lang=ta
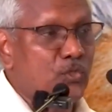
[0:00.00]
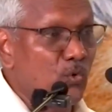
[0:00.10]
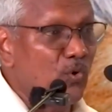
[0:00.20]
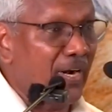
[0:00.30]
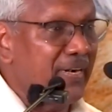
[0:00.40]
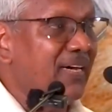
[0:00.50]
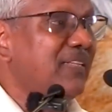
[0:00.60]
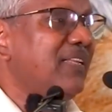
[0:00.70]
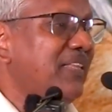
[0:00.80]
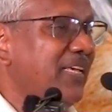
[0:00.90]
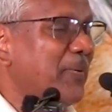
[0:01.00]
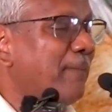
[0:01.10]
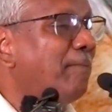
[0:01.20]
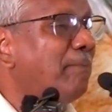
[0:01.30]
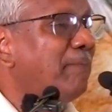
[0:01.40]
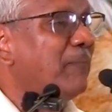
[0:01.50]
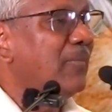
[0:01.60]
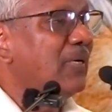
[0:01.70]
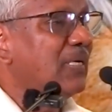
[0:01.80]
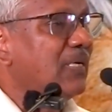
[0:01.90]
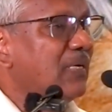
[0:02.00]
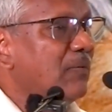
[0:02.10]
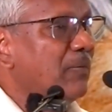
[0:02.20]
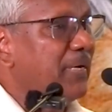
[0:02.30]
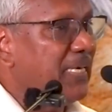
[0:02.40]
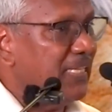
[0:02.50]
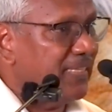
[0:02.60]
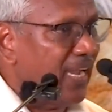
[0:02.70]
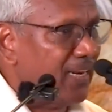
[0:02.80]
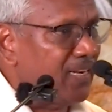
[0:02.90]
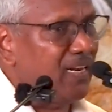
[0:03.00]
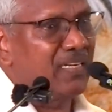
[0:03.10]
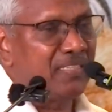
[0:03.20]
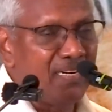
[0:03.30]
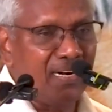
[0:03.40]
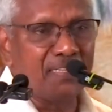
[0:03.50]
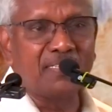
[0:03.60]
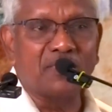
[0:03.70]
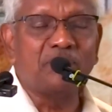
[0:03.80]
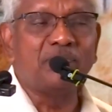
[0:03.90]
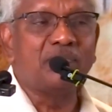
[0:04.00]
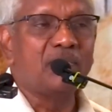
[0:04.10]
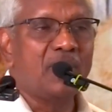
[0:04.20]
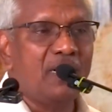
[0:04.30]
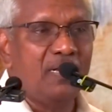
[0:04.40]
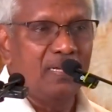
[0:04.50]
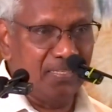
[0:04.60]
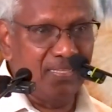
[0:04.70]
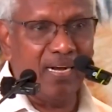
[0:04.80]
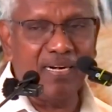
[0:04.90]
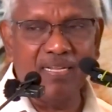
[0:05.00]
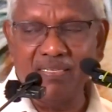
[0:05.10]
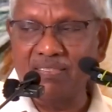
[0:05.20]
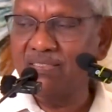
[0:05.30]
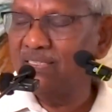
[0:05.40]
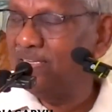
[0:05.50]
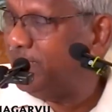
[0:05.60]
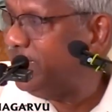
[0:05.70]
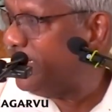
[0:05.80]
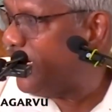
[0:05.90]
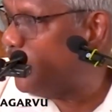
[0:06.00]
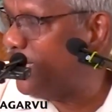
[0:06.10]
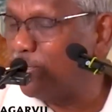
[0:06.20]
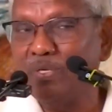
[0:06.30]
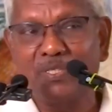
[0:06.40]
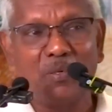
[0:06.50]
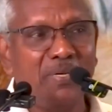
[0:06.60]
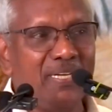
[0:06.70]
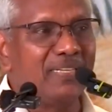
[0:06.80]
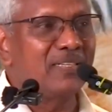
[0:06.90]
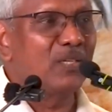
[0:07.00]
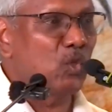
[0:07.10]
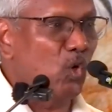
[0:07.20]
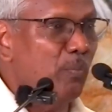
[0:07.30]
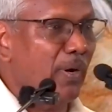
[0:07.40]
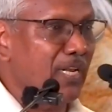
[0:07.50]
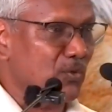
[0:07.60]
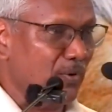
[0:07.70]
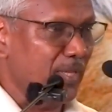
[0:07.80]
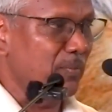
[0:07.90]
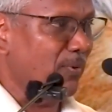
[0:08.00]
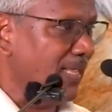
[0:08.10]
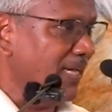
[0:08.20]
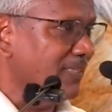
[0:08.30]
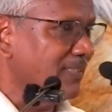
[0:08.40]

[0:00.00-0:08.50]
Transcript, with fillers: ஜூன் ரெண்டாம் தேதி பிட்டி தியாகராயர் அரங்கத்தில் நடந்தது இந்த ஆண்டு நமது அன்பு தம்பி தொகுப்பாளர் சொன்னதை போல